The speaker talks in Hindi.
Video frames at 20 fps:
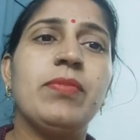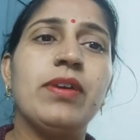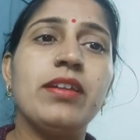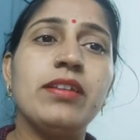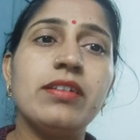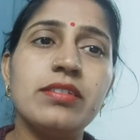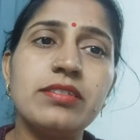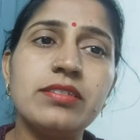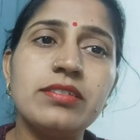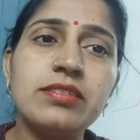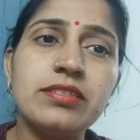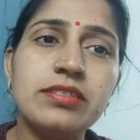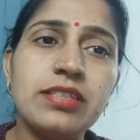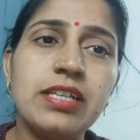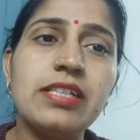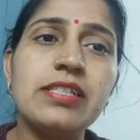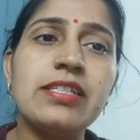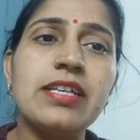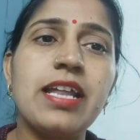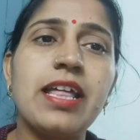पर
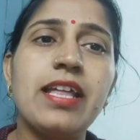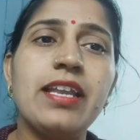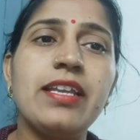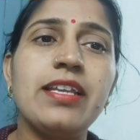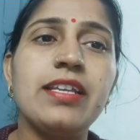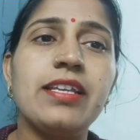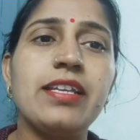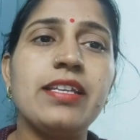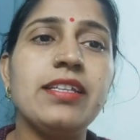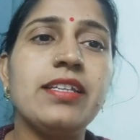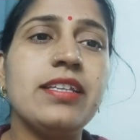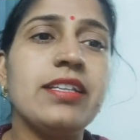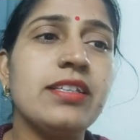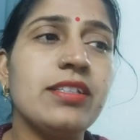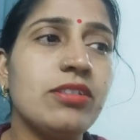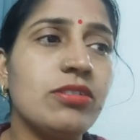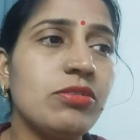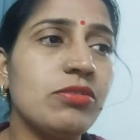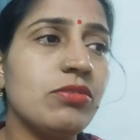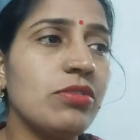जल चढ़ाने के
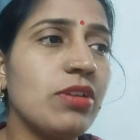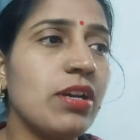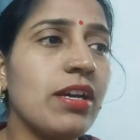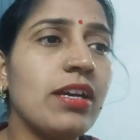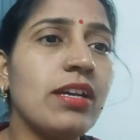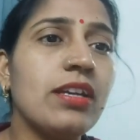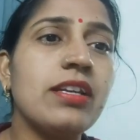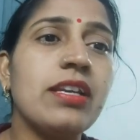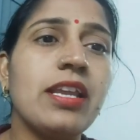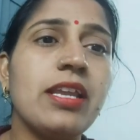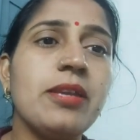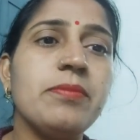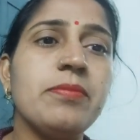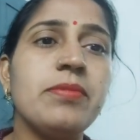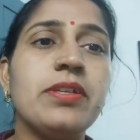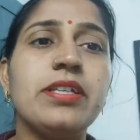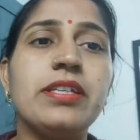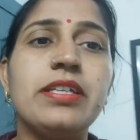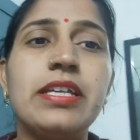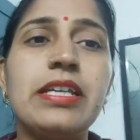लिए तो अगर नहीं
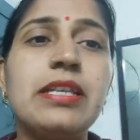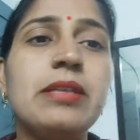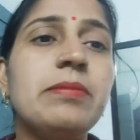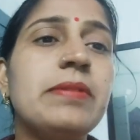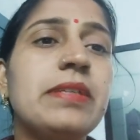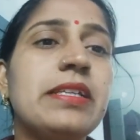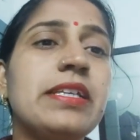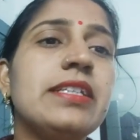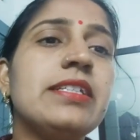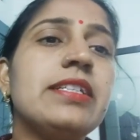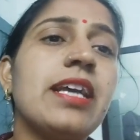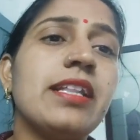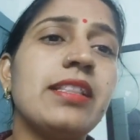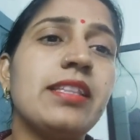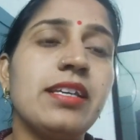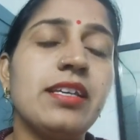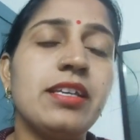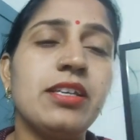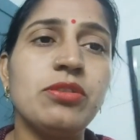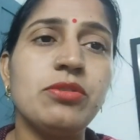भी डेली भी नहीं
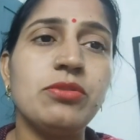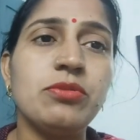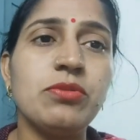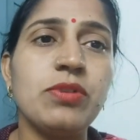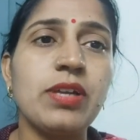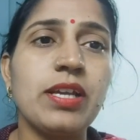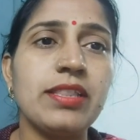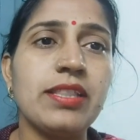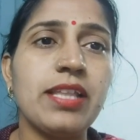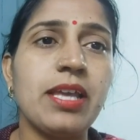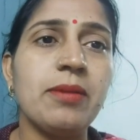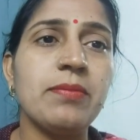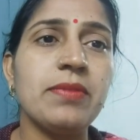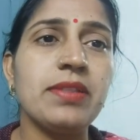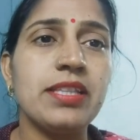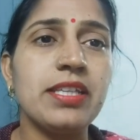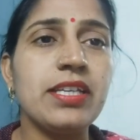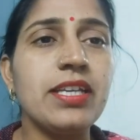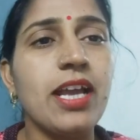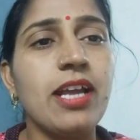जाते कहीं दूर रहता है
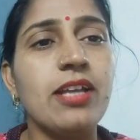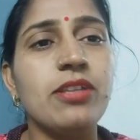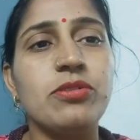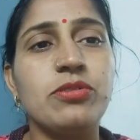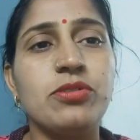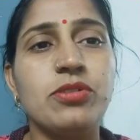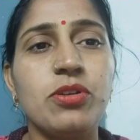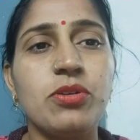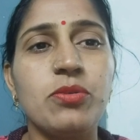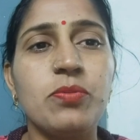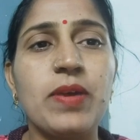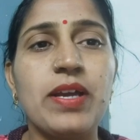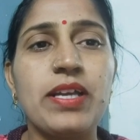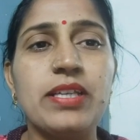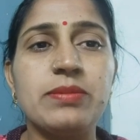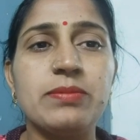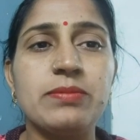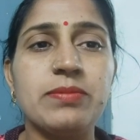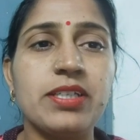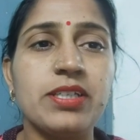मंदिर यहाँ तो चलो
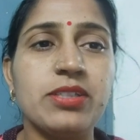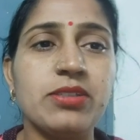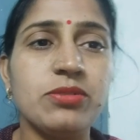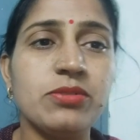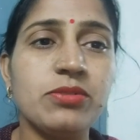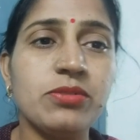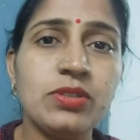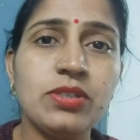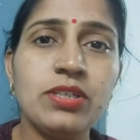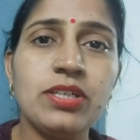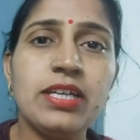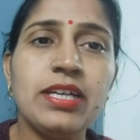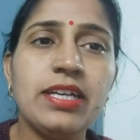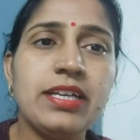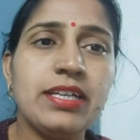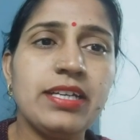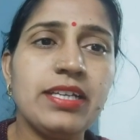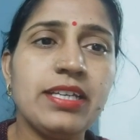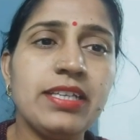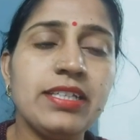पास में है तो
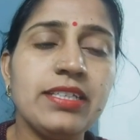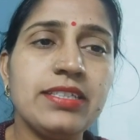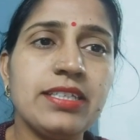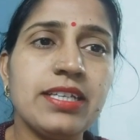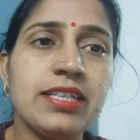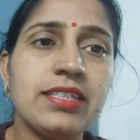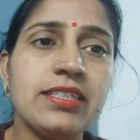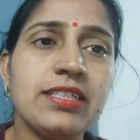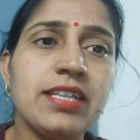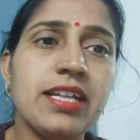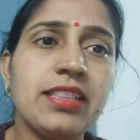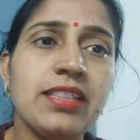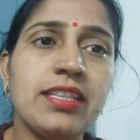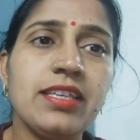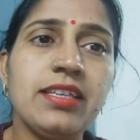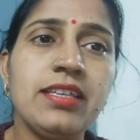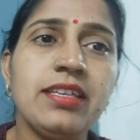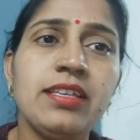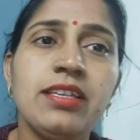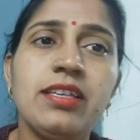डेली चले
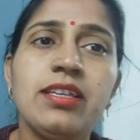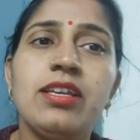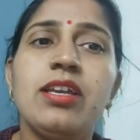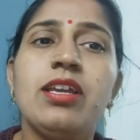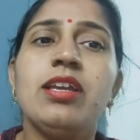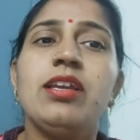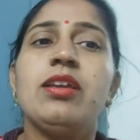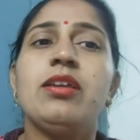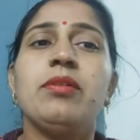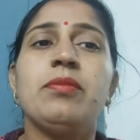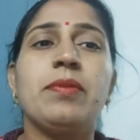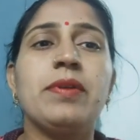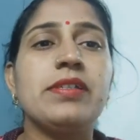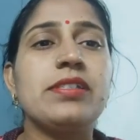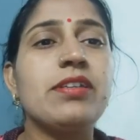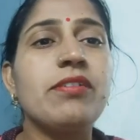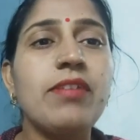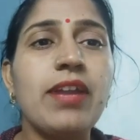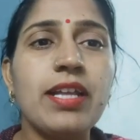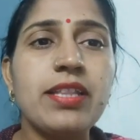जाते हैं पर
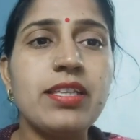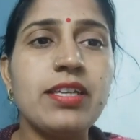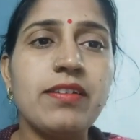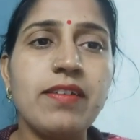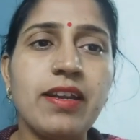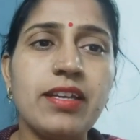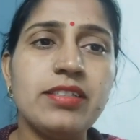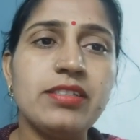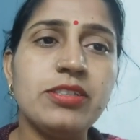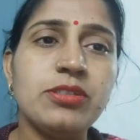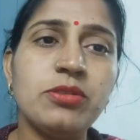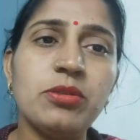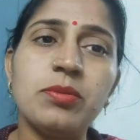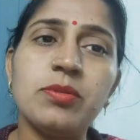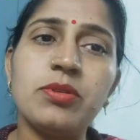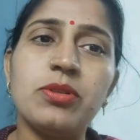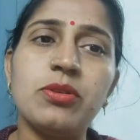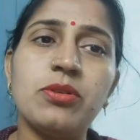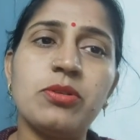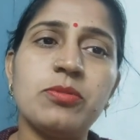शिवरात्रि वाले दिन तो
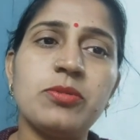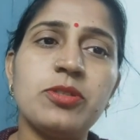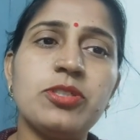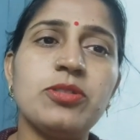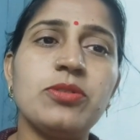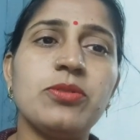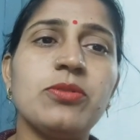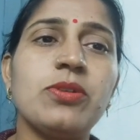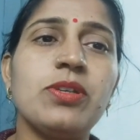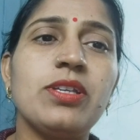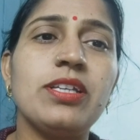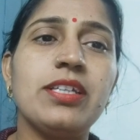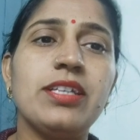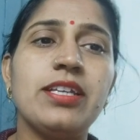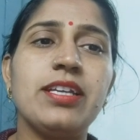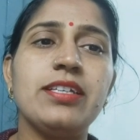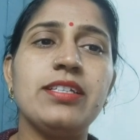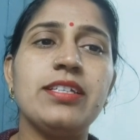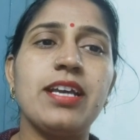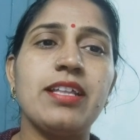मैं दोनों बच्चों को
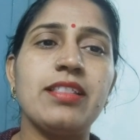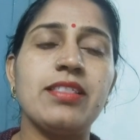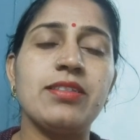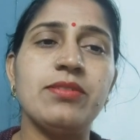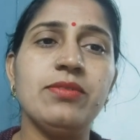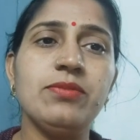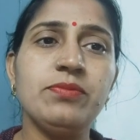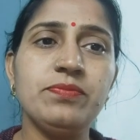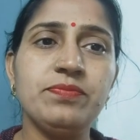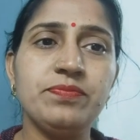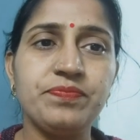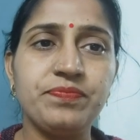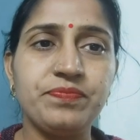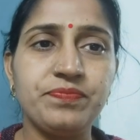लेके ही जाती हूँ